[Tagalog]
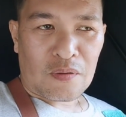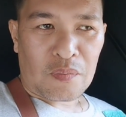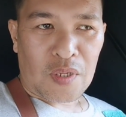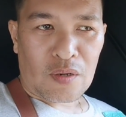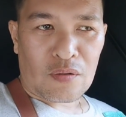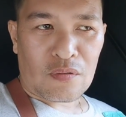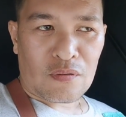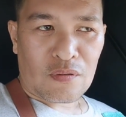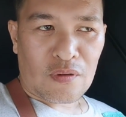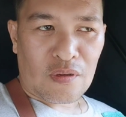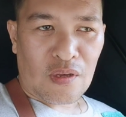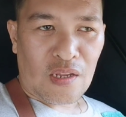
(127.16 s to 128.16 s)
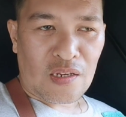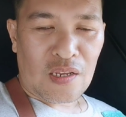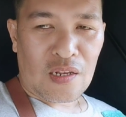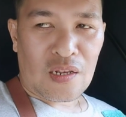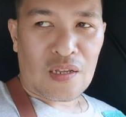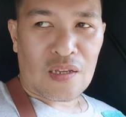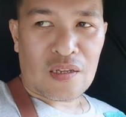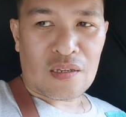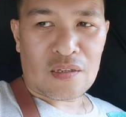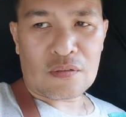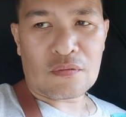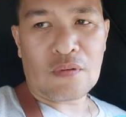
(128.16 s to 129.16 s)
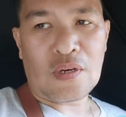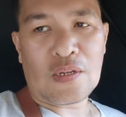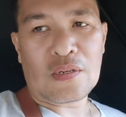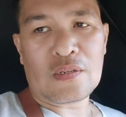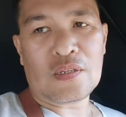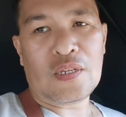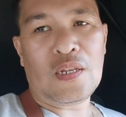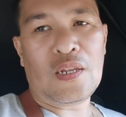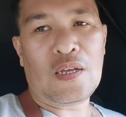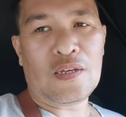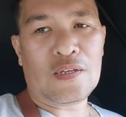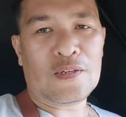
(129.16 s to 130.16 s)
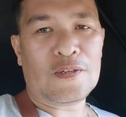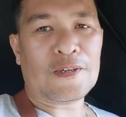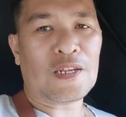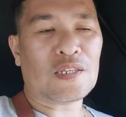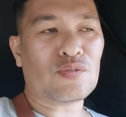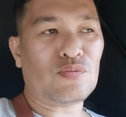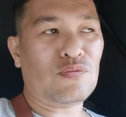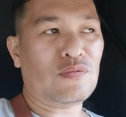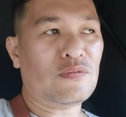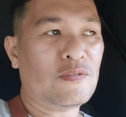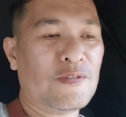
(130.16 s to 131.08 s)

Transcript: pero ang ila kuan ila rason